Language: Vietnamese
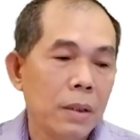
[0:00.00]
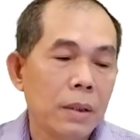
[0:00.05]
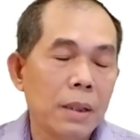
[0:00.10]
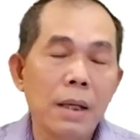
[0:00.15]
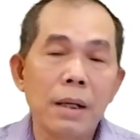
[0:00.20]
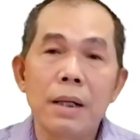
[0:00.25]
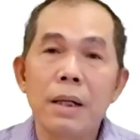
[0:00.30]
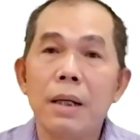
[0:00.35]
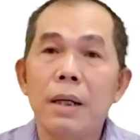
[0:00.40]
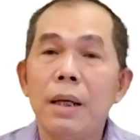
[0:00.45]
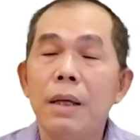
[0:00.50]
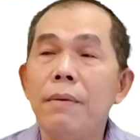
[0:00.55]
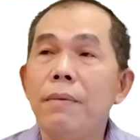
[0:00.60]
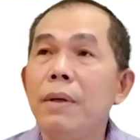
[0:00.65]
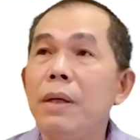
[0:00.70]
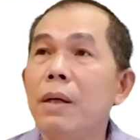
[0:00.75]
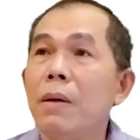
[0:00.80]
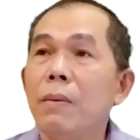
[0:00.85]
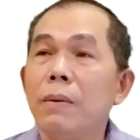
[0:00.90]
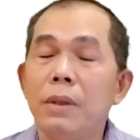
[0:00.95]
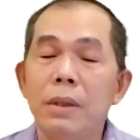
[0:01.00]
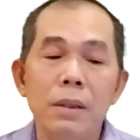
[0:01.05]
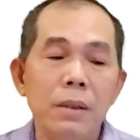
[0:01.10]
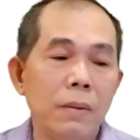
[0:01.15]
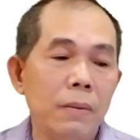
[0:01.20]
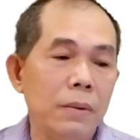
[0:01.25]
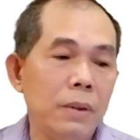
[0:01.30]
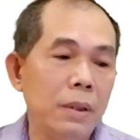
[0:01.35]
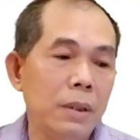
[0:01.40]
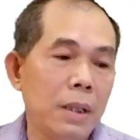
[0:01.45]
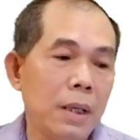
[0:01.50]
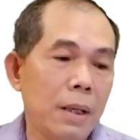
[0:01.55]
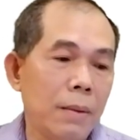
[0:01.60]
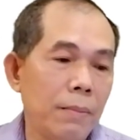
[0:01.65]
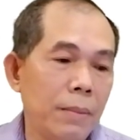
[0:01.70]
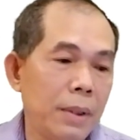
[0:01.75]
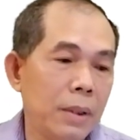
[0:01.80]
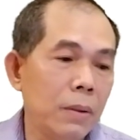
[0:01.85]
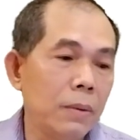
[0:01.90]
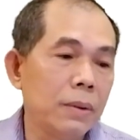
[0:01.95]
Ta lấy ví dụ thí dụ như là
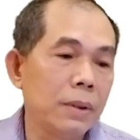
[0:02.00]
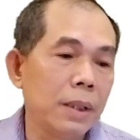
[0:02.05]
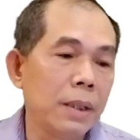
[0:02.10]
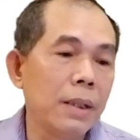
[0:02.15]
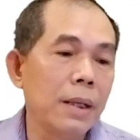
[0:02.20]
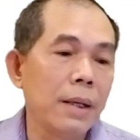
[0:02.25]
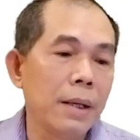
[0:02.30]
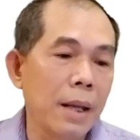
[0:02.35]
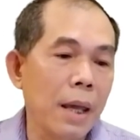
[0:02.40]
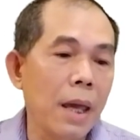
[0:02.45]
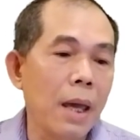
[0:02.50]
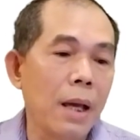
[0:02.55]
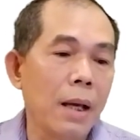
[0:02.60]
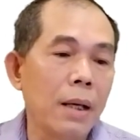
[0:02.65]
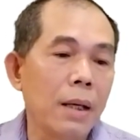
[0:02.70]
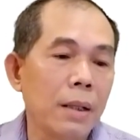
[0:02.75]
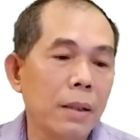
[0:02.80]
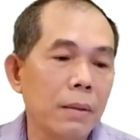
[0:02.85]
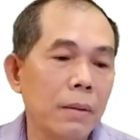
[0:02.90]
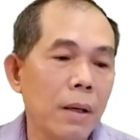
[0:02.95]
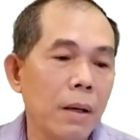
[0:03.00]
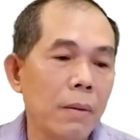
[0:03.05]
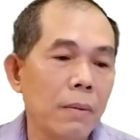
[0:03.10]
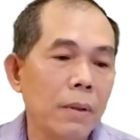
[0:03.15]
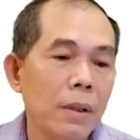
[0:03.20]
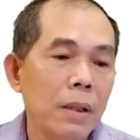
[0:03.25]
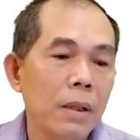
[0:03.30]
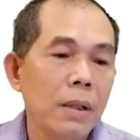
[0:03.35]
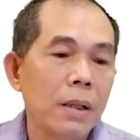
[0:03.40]
mình rút tiền ngân hàng đúng không?